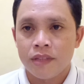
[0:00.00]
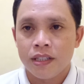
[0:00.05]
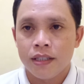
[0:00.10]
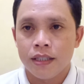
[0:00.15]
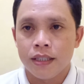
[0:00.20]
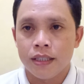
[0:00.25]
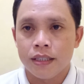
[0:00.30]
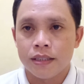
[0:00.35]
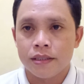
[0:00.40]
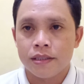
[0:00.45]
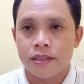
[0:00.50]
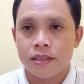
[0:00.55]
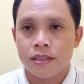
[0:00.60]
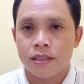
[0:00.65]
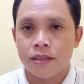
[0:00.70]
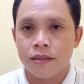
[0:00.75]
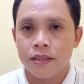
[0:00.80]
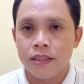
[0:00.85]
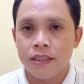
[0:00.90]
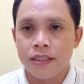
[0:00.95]
Eh,
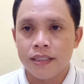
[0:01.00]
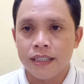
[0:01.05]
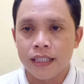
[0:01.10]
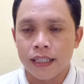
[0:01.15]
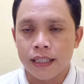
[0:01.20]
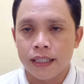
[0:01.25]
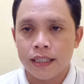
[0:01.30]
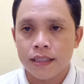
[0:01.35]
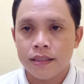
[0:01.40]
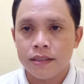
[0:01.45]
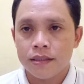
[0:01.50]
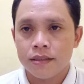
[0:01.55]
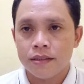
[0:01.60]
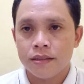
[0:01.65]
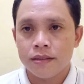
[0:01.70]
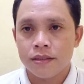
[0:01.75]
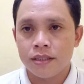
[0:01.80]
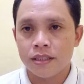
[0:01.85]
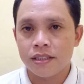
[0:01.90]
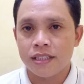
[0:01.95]
sehingga
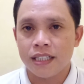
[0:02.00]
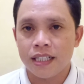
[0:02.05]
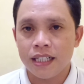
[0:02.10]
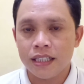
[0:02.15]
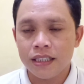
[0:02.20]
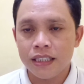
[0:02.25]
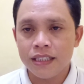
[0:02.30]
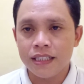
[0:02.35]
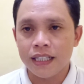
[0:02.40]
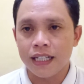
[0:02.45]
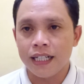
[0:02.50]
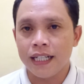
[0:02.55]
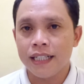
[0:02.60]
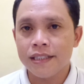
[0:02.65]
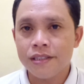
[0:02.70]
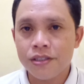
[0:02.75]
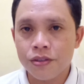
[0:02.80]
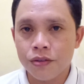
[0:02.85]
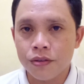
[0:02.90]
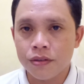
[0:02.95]
secara tidak
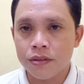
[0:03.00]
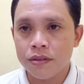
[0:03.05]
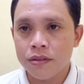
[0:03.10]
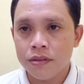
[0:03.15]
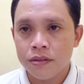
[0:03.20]
langsung